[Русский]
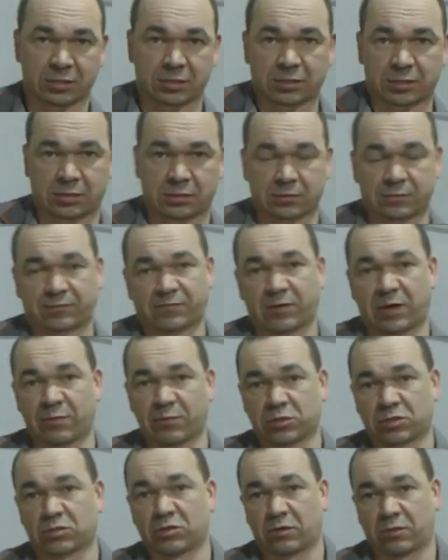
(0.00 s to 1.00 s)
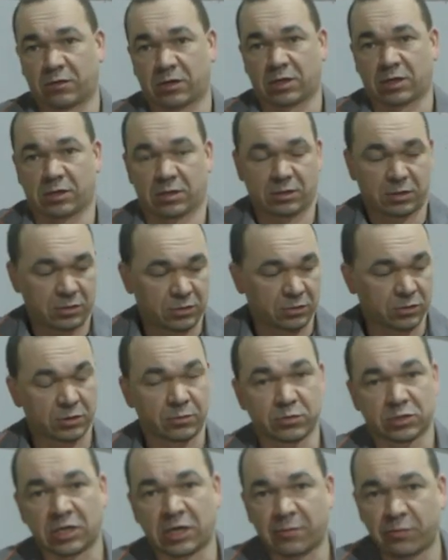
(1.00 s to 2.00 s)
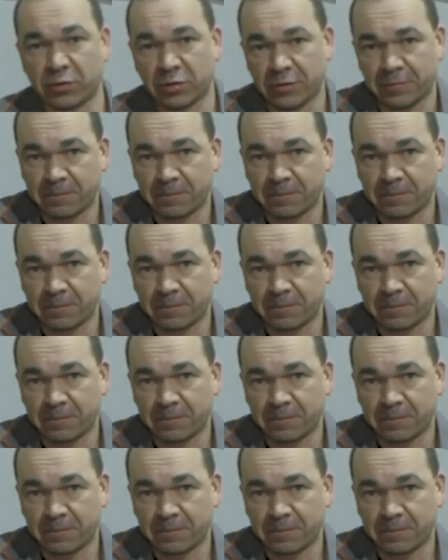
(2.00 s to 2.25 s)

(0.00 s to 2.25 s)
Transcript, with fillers: с вами снова OMZAP.